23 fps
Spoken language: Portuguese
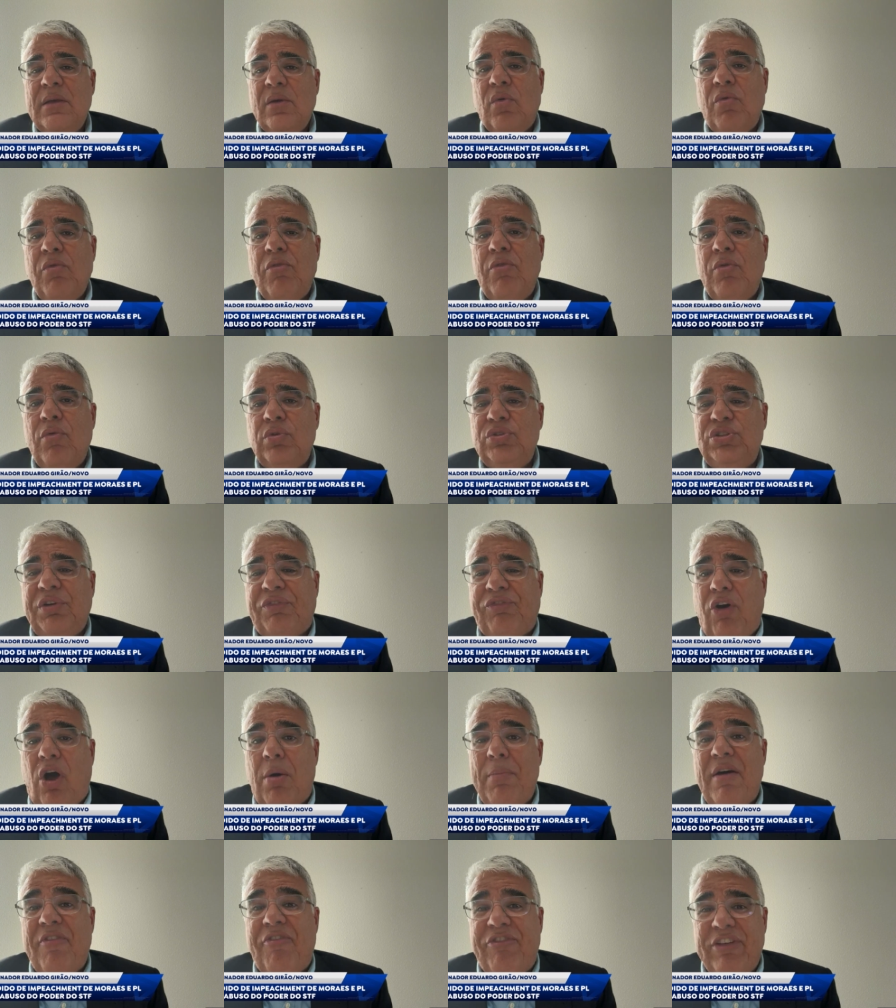com, de
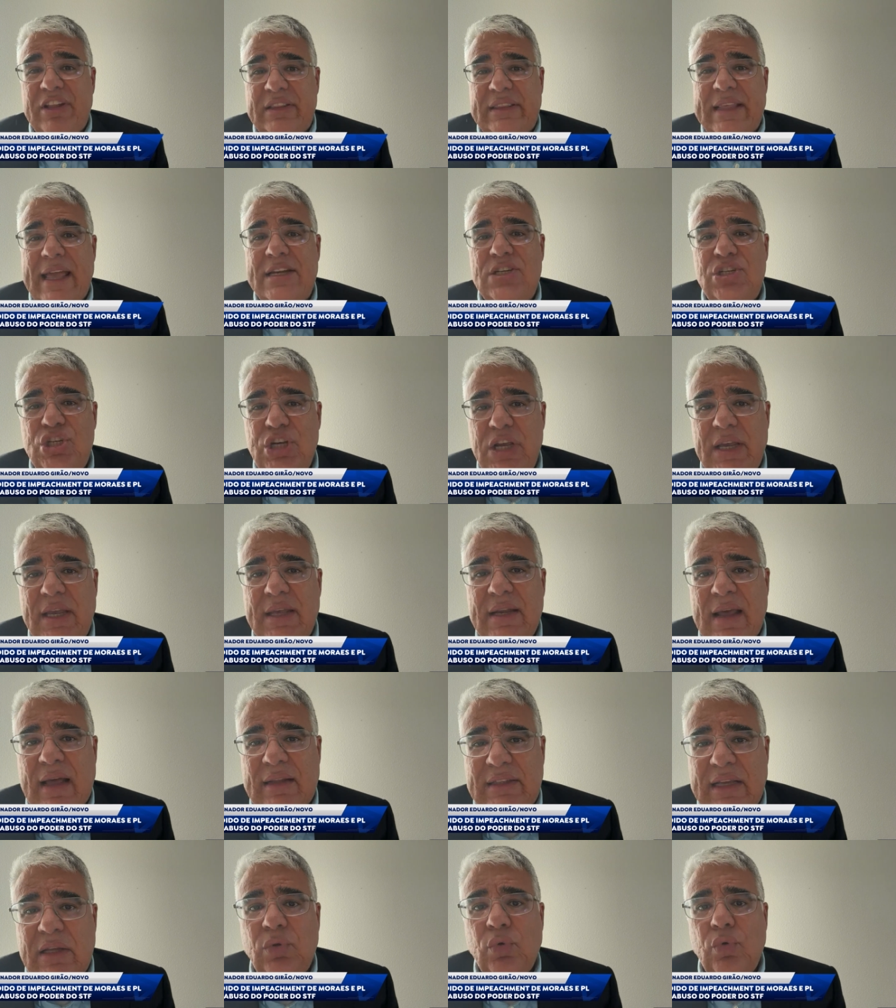forma fidedigna
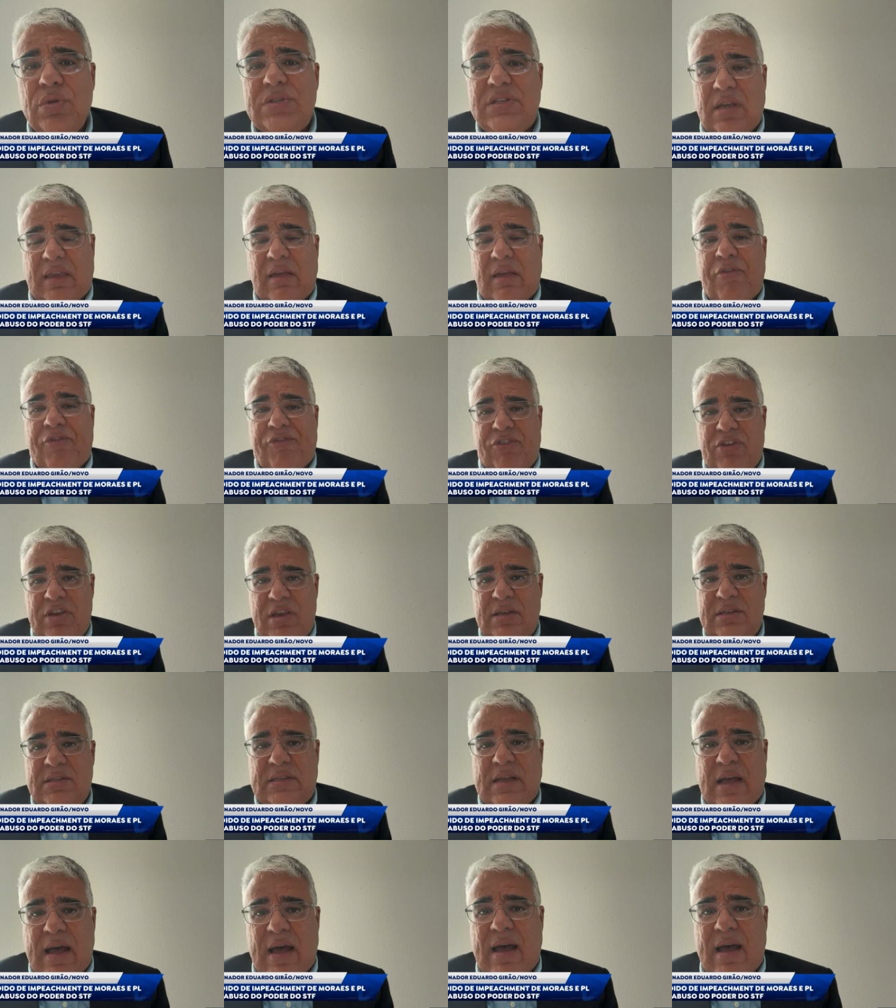a denúncia que eu
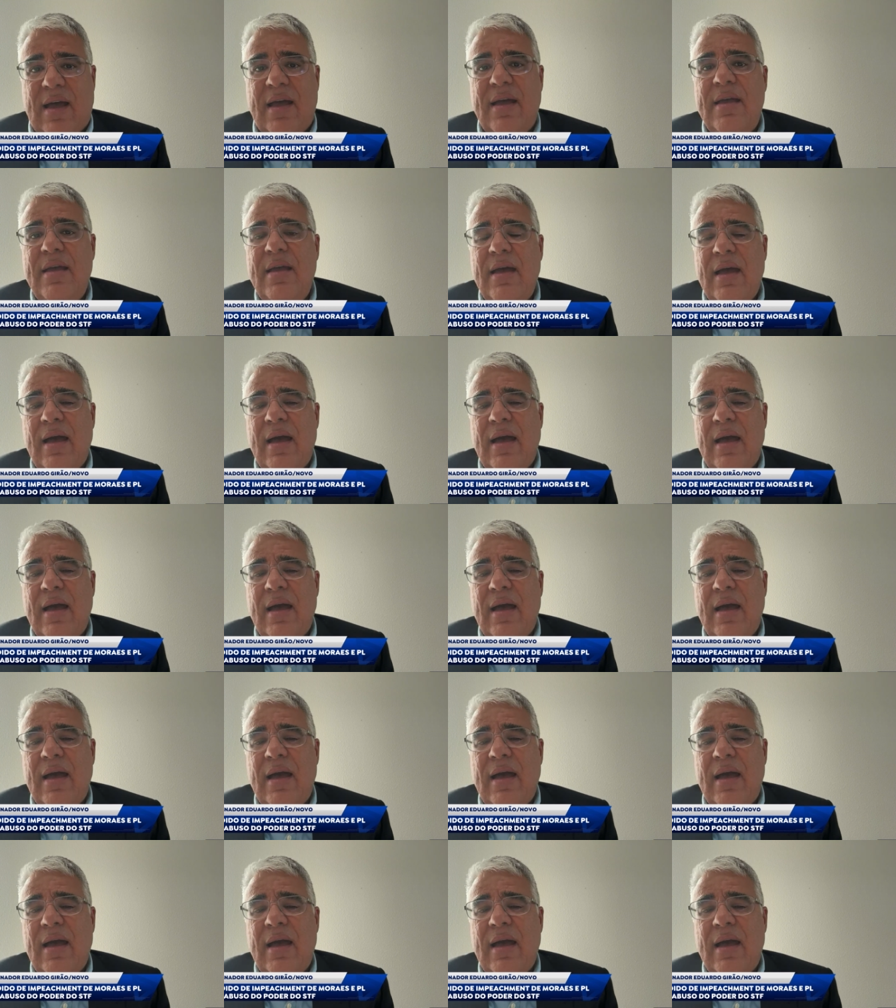fiz, a,